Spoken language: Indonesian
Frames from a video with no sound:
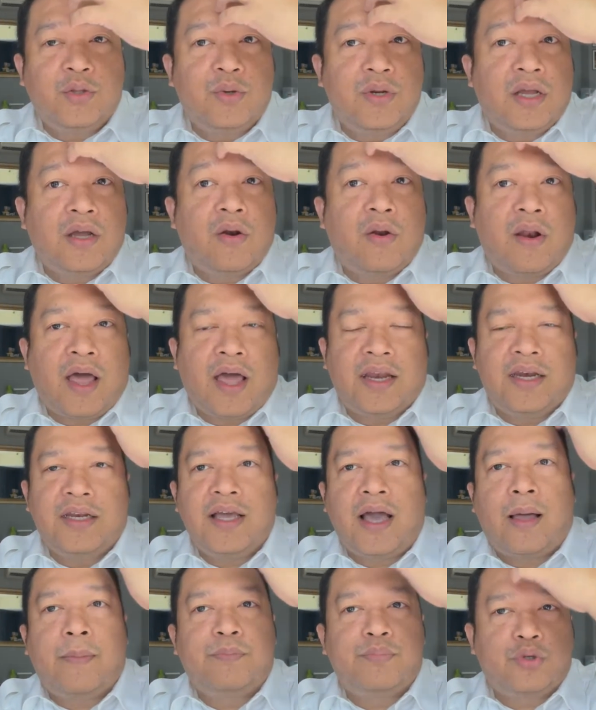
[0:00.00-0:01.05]
dikelola
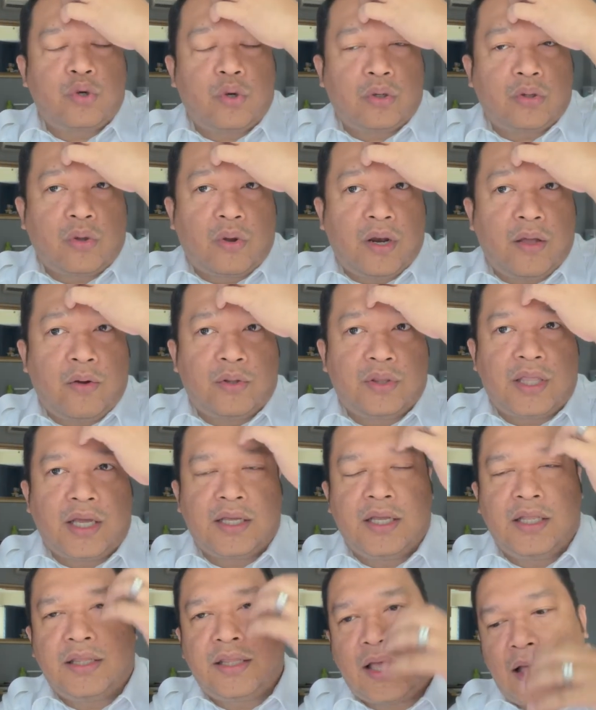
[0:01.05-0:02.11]
diabsorb oleh otak
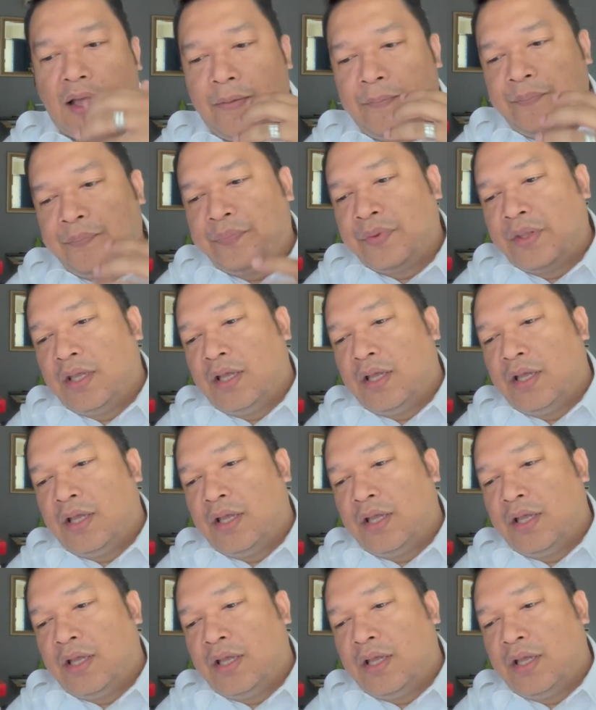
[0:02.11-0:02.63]
kita